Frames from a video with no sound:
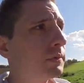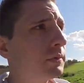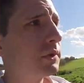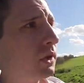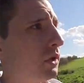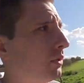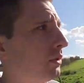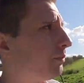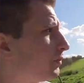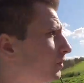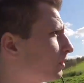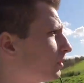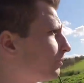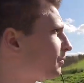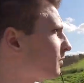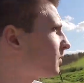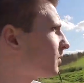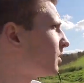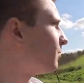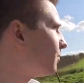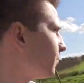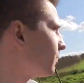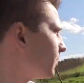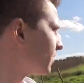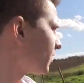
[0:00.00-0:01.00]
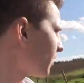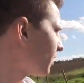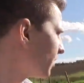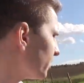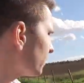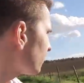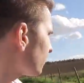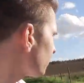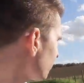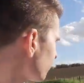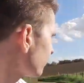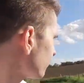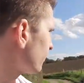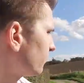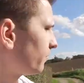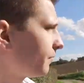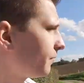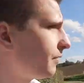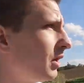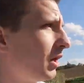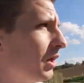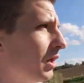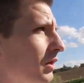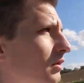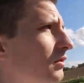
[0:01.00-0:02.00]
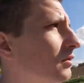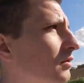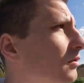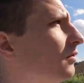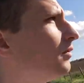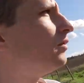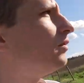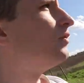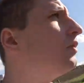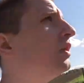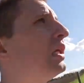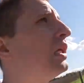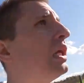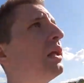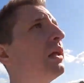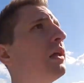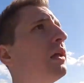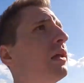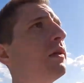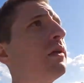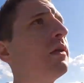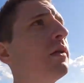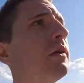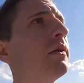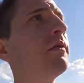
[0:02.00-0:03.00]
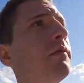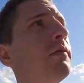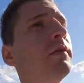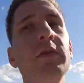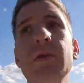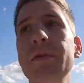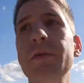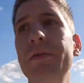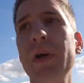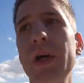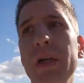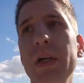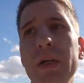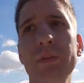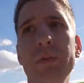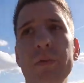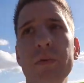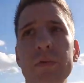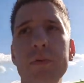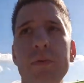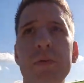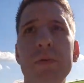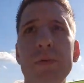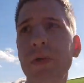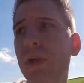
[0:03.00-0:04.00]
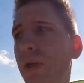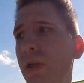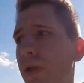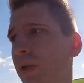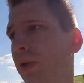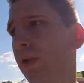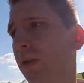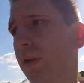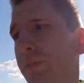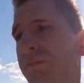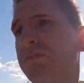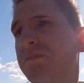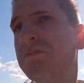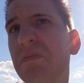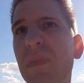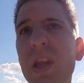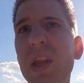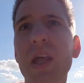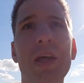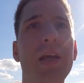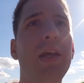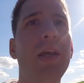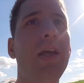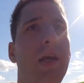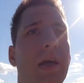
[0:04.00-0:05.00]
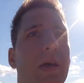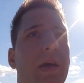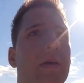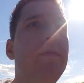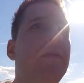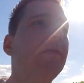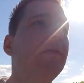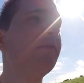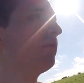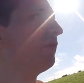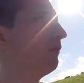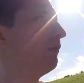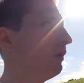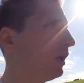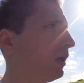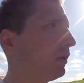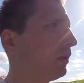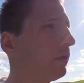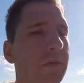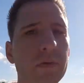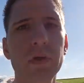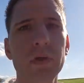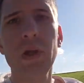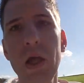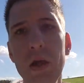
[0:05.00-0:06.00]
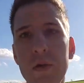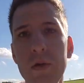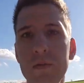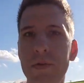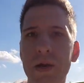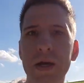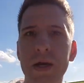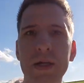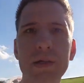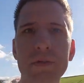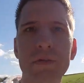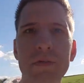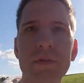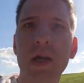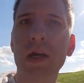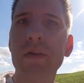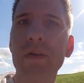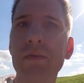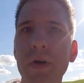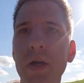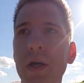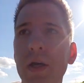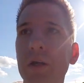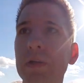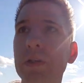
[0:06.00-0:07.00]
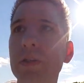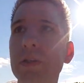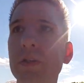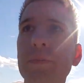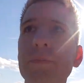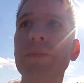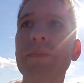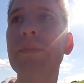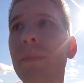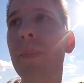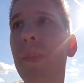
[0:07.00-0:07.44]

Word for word: Da hinten sind Pferde. Wollen wir Pferde besuchen gehen? Nee, Pferde sind, Pferde sind langweilig.